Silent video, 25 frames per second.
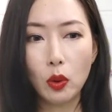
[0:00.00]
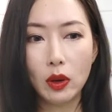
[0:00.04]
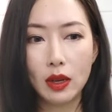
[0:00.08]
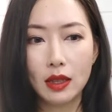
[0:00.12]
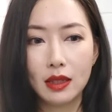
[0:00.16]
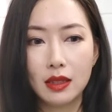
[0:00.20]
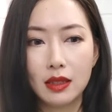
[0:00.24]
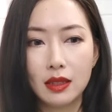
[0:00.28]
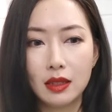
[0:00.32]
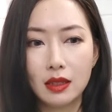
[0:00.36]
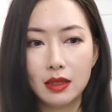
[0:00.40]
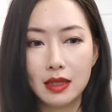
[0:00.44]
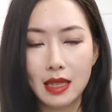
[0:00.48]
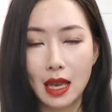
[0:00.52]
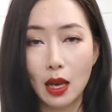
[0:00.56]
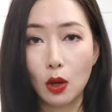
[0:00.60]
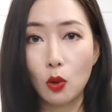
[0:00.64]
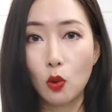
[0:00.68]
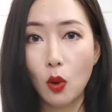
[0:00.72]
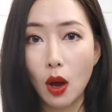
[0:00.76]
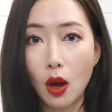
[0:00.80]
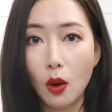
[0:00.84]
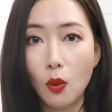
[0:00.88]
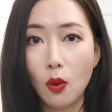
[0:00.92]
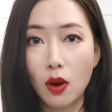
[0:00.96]
会在
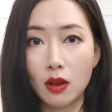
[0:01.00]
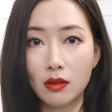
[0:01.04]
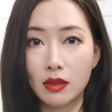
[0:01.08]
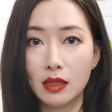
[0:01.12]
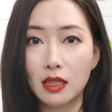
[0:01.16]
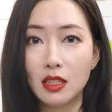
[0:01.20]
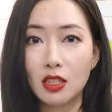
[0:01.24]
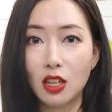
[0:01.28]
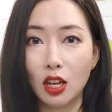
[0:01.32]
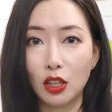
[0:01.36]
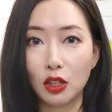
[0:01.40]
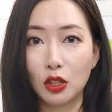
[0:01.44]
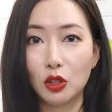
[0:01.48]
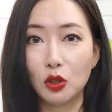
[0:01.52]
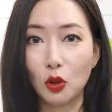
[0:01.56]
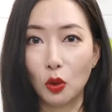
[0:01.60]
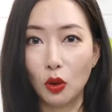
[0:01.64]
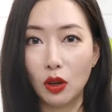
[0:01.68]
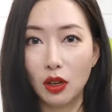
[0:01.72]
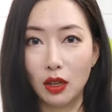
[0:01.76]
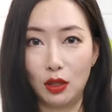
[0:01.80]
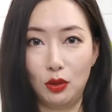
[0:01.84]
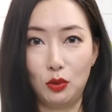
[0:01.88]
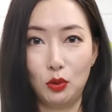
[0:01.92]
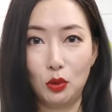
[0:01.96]
官网经常的有
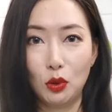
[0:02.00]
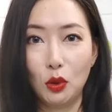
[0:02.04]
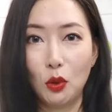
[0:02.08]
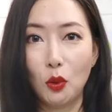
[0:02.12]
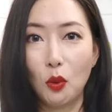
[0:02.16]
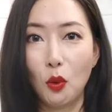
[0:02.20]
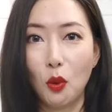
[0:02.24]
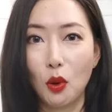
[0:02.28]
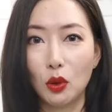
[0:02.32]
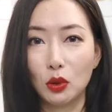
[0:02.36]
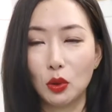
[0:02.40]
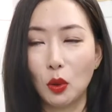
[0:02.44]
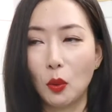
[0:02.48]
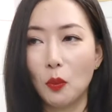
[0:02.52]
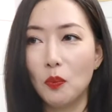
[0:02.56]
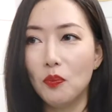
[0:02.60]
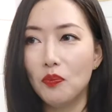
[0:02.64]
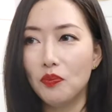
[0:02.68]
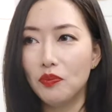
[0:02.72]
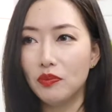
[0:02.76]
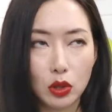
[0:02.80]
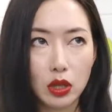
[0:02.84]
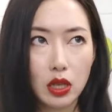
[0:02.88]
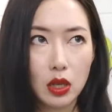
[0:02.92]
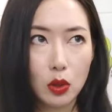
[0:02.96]
很多的活动，
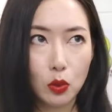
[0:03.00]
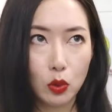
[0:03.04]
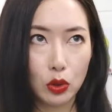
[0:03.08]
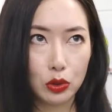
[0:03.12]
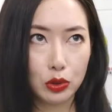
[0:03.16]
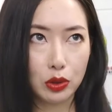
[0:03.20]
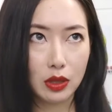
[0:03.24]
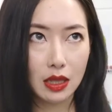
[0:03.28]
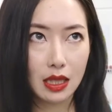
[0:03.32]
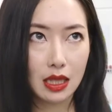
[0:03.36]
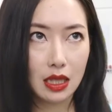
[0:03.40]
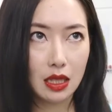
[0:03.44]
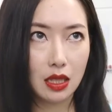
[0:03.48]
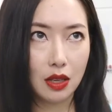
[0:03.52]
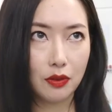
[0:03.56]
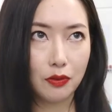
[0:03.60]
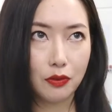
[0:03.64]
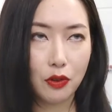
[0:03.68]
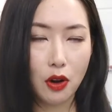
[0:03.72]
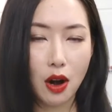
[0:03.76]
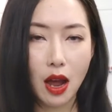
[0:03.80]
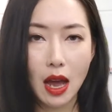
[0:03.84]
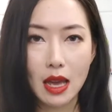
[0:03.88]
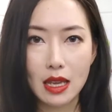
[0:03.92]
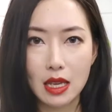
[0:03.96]
所以我觉得
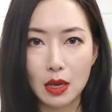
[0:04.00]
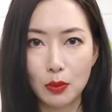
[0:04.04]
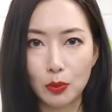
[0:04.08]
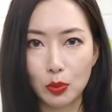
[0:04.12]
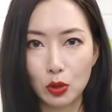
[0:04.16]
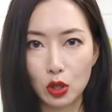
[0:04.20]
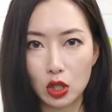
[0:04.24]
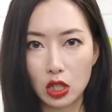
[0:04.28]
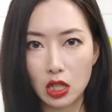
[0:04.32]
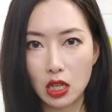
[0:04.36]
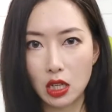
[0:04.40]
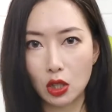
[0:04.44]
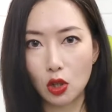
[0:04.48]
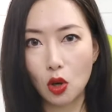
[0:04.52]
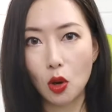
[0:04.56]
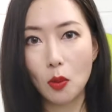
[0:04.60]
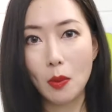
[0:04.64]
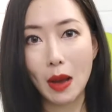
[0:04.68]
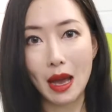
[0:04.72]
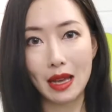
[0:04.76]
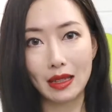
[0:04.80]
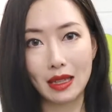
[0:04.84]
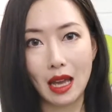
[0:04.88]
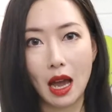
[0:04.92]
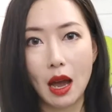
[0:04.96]
Sephora 也不是购
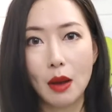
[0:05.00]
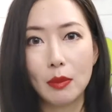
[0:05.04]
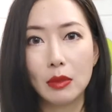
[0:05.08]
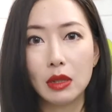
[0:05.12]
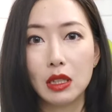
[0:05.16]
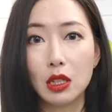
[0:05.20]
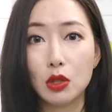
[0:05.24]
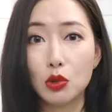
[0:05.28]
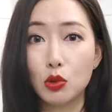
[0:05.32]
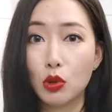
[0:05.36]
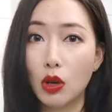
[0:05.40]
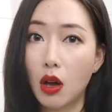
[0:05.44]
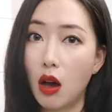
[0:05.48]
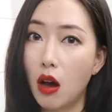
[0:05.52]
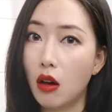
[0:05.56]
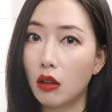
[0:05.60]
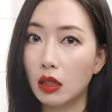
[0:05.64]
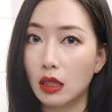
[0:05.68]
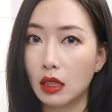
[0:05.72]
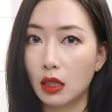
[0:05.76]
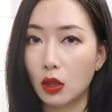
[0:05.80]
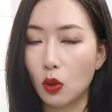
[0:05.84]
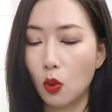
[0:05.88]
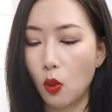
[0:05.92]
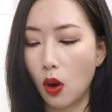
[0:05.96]
买他们的最好
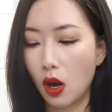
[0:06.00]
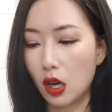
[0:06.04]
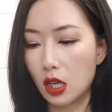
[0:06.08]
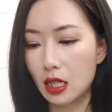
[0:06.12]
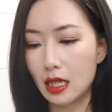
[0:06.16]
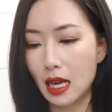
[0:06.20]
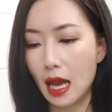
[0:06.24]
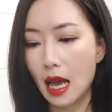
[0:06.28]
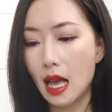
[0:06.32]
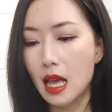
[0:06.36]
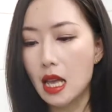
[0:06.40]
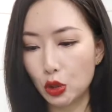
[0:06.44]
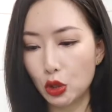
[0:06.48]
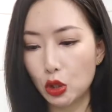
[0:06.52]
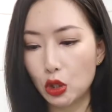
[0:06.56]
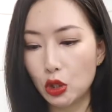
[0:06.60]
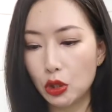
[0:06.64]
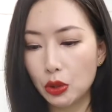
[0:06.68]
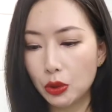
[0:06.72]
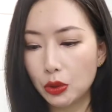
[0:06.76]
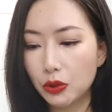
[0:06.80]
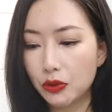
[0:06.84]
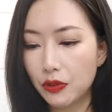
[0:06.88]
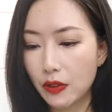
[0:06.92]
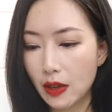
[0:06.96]
的一个网站，就是
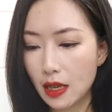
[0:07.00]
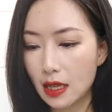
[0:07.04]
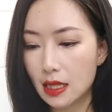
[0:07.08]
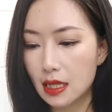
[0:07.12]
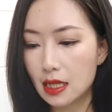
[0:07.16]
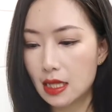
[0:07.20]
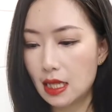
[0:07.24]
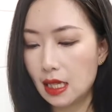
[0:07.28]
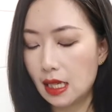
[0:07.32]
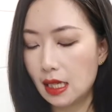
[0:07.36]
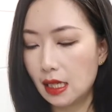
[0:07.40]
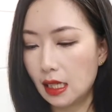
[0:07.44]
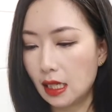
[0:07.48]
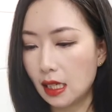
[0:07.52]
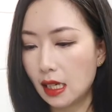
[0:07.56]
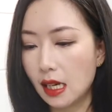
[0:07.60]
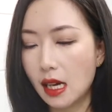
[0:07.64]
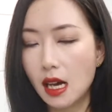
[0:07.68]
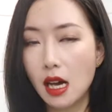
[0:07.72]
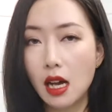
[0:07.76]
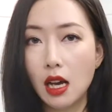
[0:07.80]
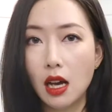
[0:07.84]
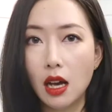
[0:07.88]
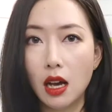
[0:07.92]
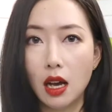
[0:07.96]
Too Faced
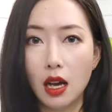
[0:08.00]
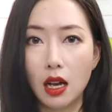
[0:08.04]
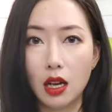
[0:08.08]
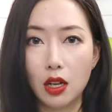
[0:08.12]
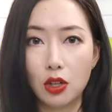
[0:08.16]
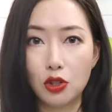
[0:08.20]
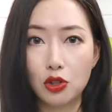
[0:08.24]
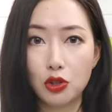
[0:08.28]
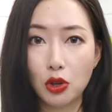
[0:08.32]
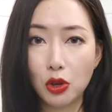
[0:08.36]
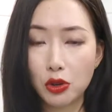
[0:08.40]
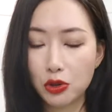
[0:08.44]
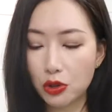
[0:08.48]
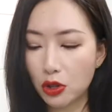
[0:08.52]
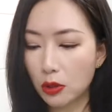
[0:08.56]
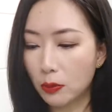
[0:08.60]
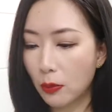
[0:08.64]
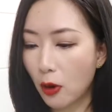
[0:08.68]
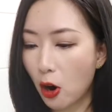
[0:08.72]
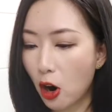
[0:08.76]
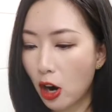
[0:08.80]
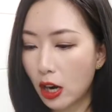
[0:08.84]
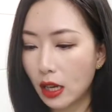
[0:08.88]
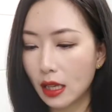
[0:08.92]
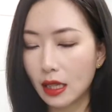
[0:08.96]
和呃 Georgia
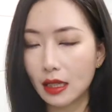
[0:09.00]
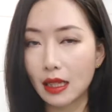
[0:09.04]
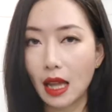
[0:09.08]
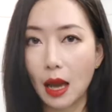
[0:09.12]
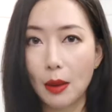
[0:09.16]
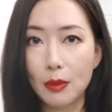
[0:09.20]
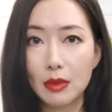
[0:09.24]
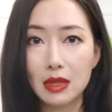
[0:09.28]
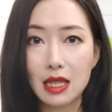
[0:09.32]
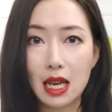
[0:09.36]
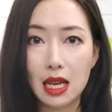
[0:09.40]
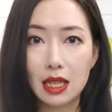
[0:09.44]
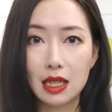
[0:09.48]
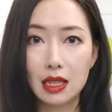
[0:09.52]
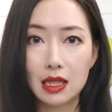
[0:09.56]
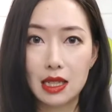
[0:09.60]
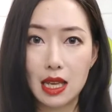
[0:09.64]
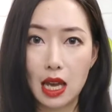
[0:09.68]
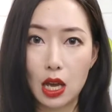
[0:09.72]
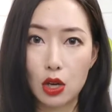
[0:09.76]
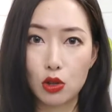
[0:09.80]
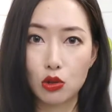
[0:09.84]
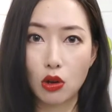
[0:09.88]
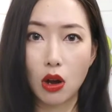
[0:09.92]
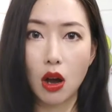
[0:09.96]
Marni 他们家的
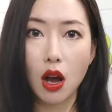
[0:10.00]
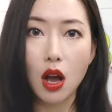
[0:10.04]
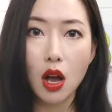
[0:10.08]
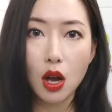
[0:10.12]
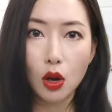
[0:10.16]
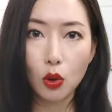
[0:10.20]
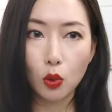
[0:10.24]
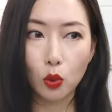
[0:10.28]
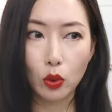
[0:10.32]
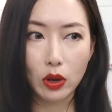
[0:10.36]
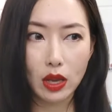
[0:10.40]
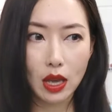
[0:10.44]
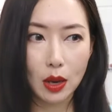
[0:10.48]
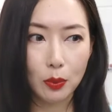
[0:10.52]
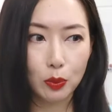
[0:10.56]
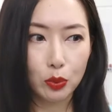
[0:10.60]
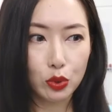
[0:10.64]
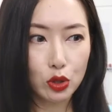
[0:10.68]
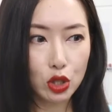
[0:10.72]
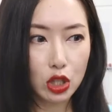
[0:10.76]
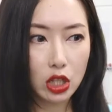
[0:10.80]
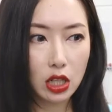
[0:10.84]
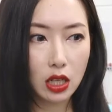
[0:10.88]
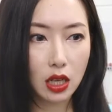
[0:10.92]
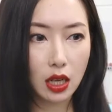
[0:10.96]
彩妆，我也
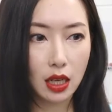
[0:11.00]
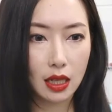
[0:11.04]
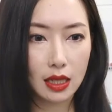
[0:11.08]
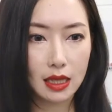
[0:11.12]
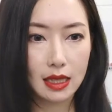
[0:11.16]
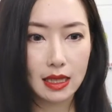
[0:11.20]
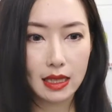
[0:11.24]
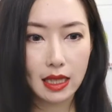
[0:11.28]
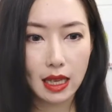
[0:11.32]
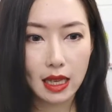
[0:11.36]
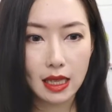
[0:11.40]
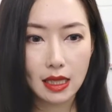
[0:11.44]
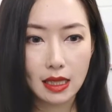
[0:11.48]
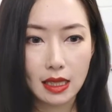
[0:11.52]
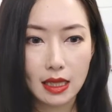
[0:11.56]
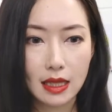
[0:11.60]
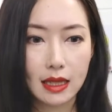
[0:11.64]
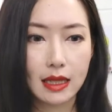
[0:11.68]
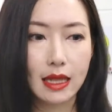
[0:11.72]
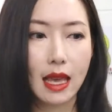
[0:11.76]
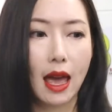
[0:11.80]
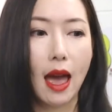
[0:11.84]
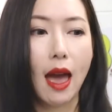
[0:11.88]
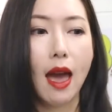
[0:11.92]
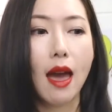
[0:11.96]
不是很建议
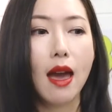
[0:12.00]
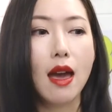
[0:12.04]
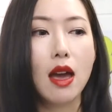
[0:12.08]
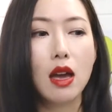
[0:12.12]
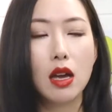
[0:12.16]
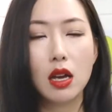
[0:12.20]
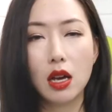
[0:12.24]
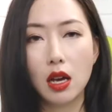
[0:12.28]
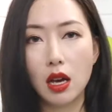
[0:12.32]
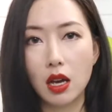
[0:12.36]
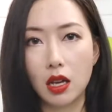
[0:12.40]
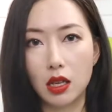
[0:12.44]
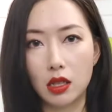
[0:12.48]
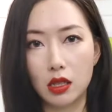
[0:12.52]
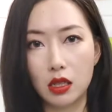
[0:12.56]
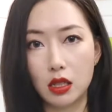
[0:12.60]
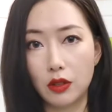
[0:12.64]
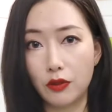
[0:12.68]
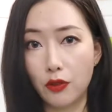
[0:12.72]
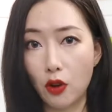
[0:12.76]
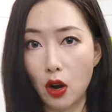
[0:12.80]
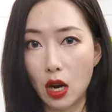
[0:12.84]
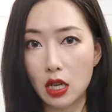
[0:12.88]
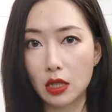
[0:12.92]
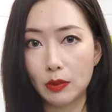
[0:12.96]
在。
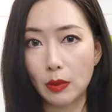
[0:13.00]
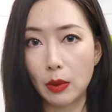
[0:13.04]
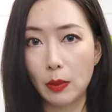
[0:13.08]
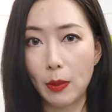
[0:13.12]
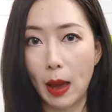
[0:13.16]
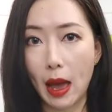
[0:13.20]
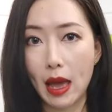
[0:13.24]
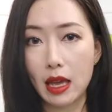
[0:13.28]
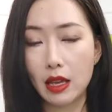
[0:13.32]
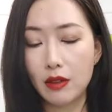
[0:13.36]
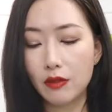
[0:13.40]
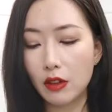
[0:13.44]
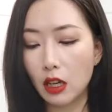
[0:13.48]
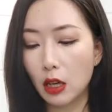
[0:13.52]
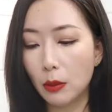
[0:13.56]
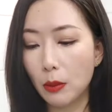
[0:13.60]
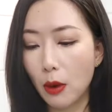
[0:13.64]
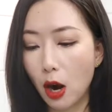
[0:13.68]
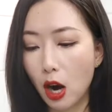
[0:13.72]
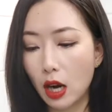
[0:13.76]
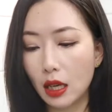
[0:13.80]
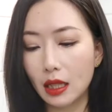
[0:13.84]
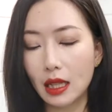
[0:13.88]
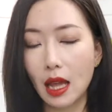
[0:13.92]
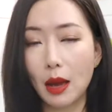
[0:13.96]
嗯，Sephora 上面买，因为
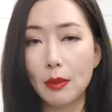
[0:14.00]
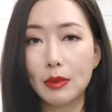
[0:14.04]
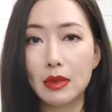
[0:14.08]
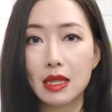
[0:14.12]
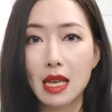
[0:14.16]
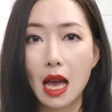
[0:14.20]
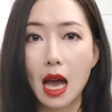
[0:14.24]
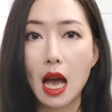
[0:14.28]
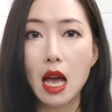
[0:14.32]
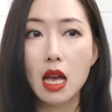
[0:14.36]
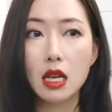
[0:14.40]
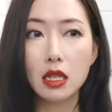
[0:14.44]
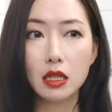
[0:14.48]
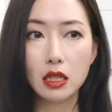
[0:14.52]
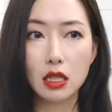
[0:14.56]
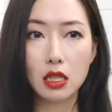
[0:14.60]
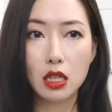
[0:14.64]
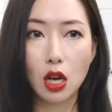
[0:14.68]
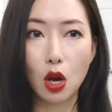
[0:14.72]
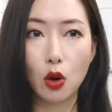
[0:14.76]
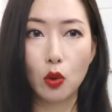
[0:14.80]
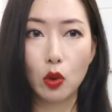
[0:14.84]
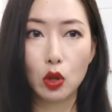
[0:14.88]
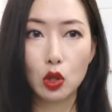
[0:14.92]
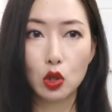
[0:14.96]
Armani 他们家经
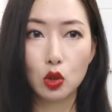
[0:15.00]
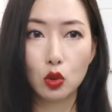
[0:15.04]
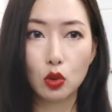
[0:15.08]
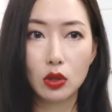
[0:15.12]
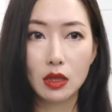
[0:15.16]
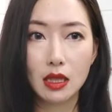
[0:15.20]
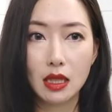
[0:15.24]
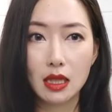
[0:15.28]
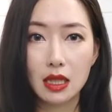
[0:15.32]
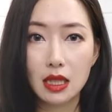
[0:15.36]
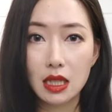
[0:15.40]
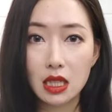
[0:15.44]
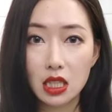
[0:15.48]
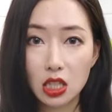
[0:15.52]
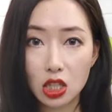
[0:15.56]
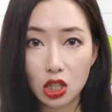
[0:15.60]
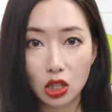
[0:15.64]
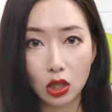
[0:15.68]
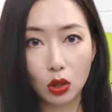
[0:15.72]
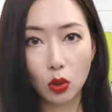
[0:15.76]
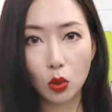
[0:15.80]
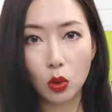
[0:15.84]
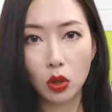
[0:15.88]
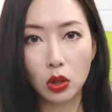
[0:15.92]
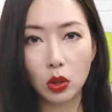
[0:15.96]
常会出一些七
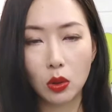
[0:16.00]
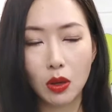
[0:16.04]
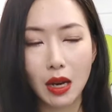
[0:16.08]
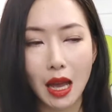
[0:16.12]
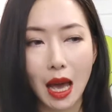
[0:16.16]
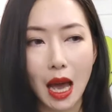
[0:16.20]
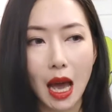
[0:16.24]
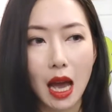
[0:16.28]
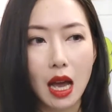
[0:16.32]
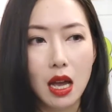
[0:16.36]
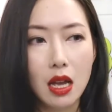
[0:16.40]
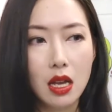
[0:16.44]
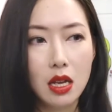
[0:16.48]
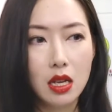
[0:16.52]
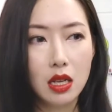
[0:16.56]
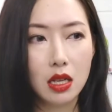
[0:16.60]
折的活动啦。